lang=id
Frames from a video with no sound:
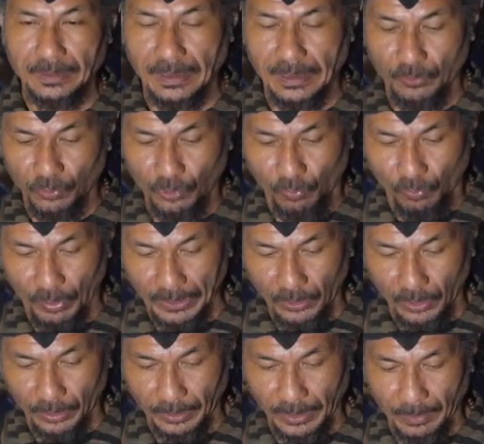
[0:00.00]
jadi untuk
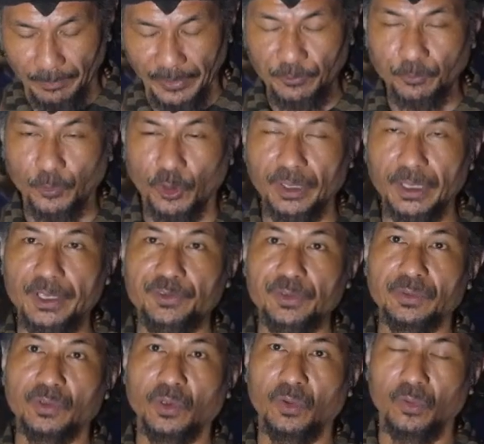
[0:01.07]
weton kemis pon ini
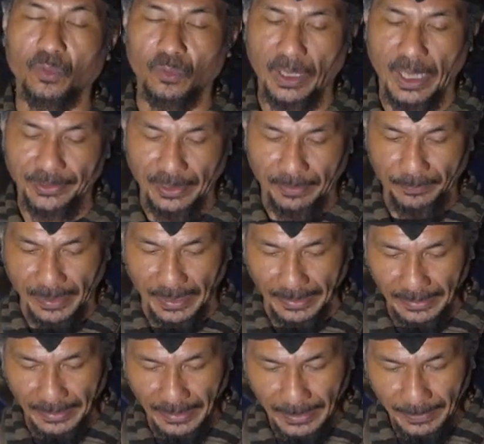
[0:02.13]
cenderung orangnya
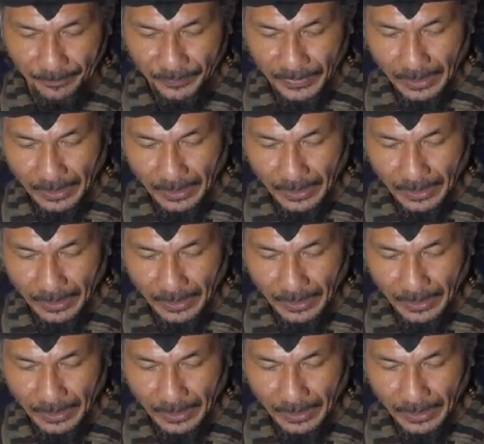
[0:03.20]
baik